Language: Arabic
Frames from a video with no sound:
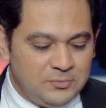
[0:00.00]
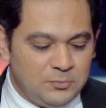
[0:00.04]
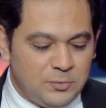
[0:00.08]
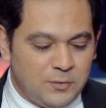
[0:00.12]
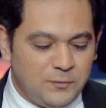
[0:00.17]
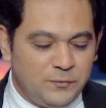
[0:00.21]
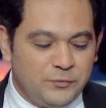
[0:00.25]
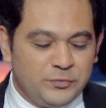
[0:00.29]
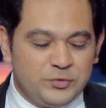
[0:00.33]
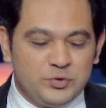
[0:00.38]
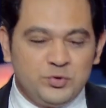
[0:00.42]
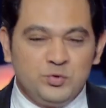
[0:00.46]

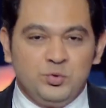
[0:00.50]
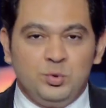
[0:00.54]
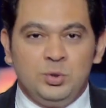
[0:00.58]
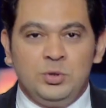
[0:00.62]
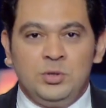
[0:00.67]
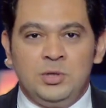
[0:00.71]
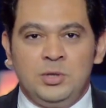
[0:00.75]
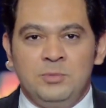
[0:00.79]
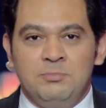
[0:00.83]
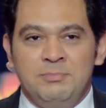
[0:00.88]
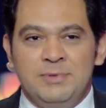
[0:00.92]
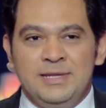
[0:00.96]

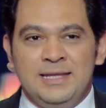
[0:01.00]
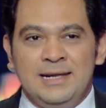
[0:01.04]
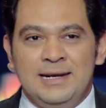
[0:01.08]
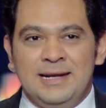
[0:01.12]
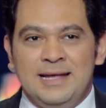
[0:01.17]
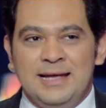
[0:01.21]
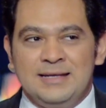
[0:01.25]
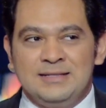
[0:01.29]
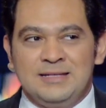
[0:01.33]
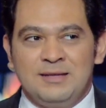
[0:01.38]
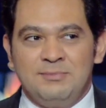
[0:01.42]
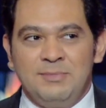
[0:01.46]
وفصول من
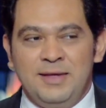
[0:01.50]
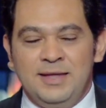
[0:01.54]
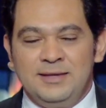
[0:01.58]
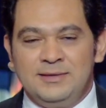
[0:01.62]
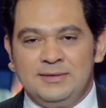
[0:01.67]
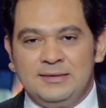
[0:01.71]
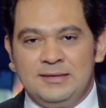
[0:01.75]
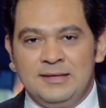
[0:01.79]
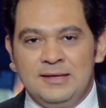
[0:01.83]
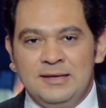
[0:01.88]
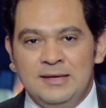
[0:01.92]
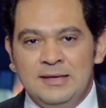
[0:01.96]

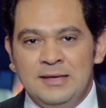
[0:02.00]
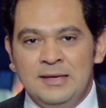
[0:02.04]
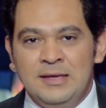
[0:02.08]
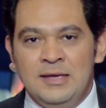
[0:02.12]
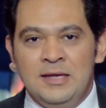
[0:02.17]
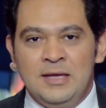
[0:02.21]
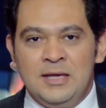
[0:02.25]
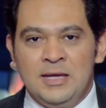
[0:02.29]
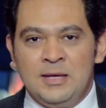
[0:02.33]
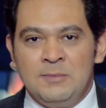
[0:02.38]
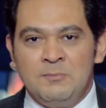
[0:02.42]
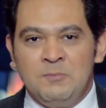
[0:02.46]
الازمات
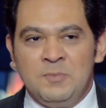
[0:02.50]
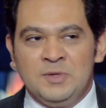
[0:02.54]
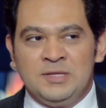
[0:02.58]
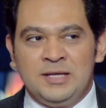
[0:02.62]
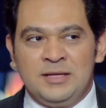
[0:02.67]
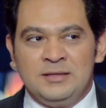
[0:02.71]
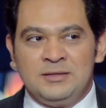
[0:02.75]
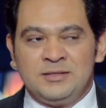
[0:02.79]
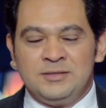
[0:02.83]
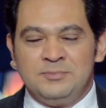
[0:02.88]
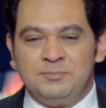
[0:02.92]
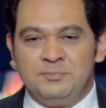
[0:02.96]

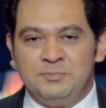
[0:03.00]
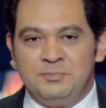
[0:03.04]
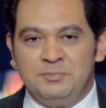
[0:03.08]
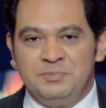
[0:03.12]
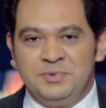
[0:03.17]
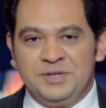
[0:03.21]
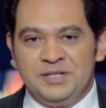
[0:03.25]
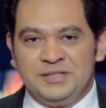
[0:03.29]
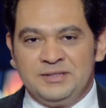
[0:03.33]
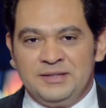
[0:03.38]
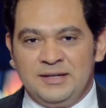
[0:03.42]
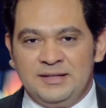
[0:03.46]
بتضرب
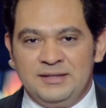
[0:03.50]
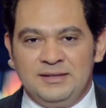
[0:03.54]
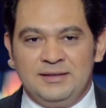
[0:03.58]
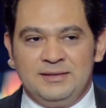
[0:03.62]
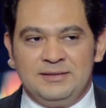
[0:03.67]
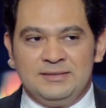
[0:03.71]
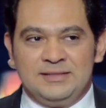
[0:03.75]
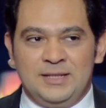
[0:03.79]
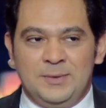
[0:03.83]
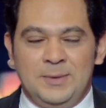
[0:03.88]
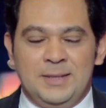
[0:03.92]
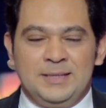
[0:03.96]
بريطانيا
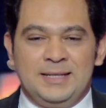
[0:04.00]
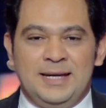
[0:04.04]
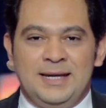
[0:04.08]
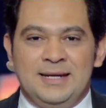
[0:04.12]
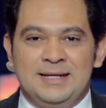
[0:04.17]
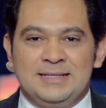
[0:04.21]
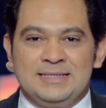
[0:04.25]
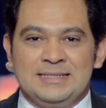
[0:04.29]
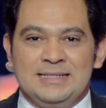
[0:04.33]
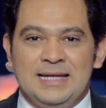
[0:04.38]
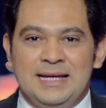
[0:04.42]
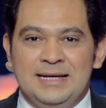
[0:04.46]
سواء
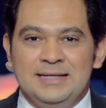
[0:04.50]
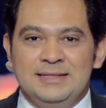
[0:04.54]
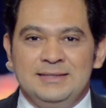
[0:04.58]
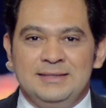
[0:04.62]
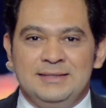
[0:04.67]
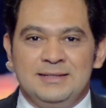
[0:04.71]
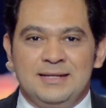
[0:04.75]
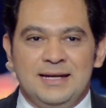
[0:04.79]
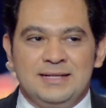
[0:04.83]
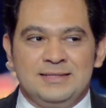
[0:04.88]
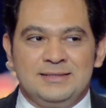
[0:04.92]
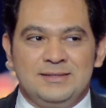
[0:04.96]
على
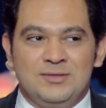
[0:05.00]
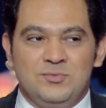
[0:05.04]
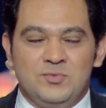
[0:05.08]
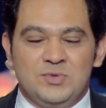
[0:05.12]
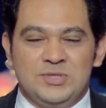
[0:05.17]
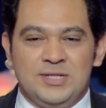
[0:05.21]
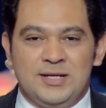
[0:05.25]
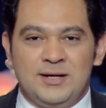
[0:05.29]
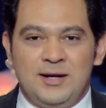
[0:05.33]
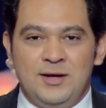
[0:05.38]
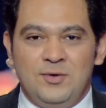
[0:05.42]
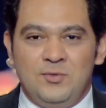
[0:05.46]
الصعيد رئاسه
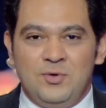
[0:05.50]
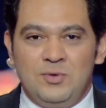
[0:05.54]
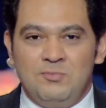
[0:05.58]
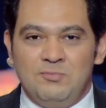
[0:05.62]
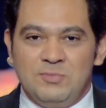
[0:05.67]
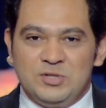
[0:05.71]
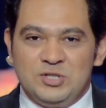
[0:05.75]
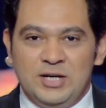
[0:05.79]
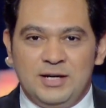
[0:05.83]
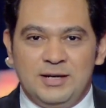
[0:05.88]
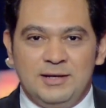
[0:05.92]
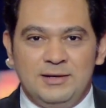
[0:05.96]
الوزراء
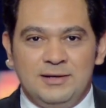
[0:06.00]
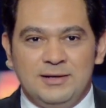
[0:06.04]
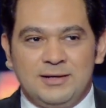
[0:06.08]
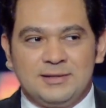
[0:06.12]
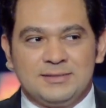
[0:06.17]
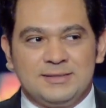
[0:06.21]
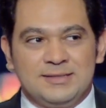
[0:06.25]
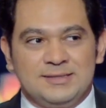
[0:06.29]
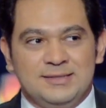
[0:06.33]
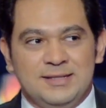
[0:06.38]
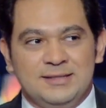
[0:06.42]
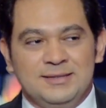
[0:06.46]
والمشاكل
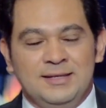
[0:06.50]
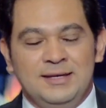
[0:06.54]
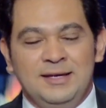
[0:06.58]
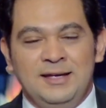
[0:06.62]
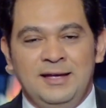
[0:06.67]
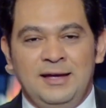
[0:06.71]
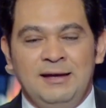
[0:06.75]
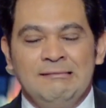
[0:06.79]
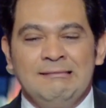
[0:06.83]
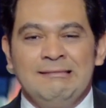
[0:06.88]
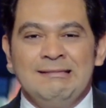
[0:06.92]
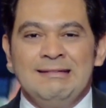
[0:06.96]

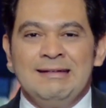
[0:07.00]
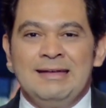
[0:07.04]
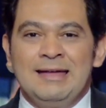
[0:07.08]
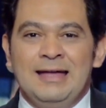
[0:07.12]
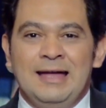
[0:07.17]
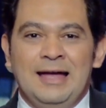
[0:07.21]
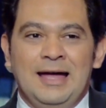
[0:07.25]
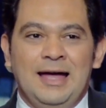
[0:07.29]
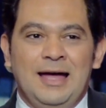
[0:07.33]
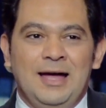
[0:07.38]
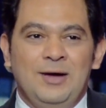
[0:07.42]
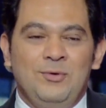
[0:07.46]
الاقتصاديه
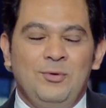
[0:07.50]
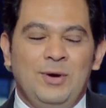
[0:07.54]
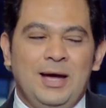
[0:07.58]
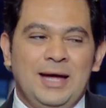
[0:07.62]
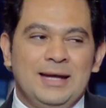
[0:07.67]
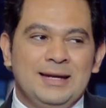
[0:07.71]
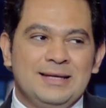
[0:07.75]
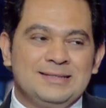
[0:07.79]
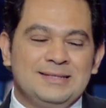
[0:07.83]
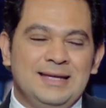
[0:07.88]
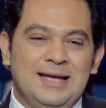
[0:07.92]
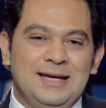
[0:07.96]
أو
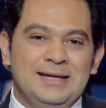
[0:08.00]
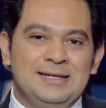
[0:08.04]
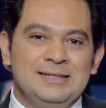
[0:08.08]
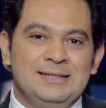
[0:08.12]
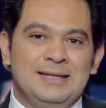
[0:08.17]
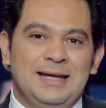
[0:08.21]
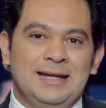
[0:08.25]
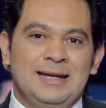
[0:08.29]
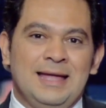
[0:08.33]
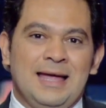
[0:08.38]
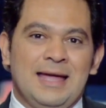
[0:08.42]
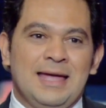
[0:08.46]
على
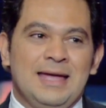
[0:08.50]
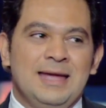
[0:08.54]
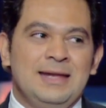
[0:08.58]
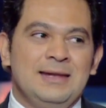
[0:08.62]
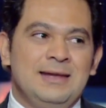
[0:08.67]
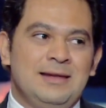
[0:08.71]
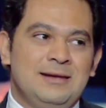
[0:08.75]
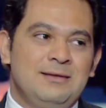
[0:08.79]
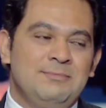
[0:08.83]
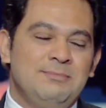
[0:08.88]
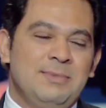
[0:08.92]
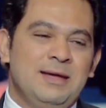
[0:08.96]
صعيد
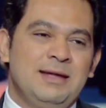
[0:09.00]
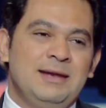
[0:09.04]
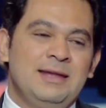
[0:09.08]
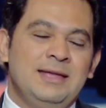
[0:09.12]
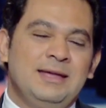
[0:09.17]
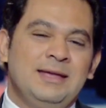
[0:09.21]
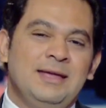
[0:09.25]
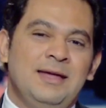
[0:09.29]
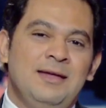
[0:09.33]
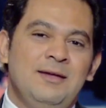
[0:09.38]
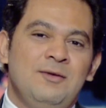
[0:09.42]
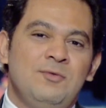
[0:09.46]
العائلة
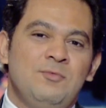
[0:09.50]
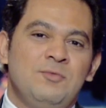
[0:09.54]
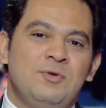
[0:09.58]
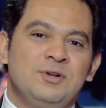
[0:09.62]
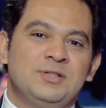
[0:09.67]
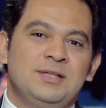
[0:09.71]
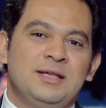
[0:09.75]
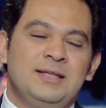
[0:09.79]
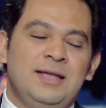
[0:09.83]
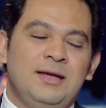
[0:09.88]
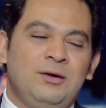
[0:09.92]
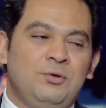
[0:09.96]
المالكة
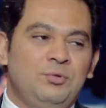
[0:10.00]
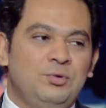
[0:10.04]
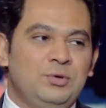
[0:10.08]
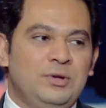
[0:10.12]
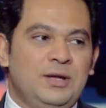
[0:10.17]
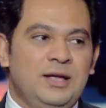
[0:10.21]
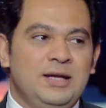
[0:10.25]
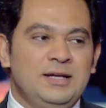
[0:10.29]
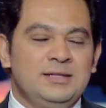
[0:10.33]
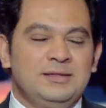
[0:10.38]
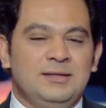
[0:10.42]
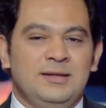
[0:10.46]
وتداخل
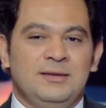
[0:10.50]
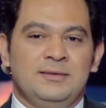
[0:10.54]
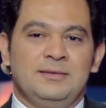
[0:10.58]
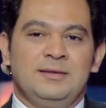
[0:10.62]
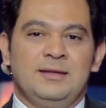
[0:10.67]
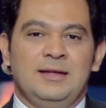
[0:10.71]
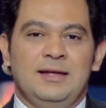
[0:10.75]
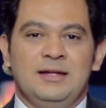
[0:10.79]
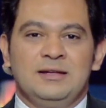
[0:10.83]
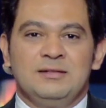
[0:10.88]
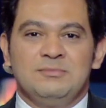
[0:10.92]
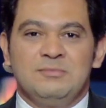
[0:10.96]
أيضا
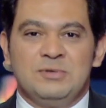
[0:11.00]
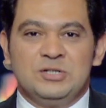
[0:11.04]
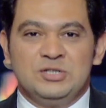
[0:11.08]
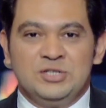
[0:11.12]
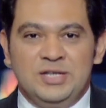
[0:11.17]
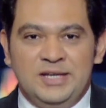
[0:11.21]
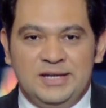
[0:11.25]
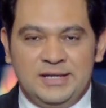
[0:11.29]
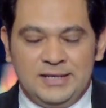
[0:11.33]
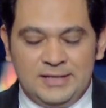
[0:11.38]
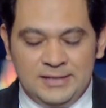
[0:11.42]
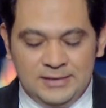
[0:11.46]

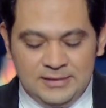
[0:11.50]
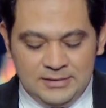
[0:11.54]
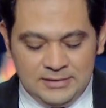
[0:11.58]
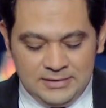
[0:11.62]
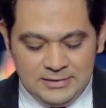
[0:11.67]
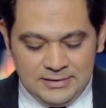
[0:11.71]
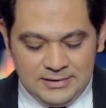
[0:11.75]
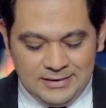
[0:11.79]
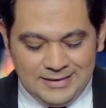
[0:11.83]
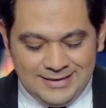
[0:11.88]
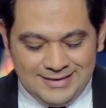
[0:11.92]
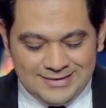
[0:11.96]

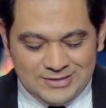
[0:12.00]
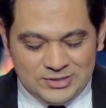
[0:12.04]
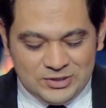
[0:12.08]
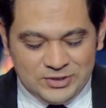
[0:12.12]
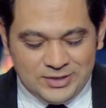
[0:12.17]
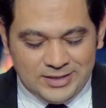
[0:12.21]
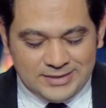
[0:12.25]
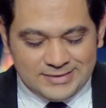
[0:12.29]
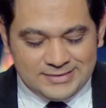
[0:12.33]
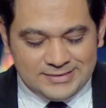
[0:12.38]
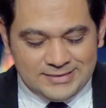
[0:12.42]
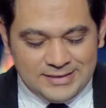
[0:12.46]
المشاكل
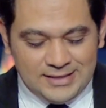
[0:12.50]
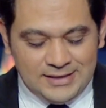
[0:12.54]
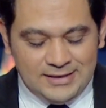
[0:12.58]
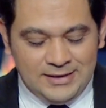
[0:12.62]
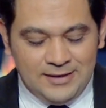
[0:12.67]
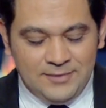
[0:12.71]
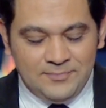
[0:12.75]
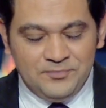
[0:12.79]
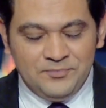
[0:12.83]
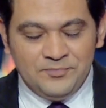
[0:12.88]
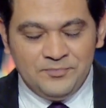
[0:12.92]
الشخصية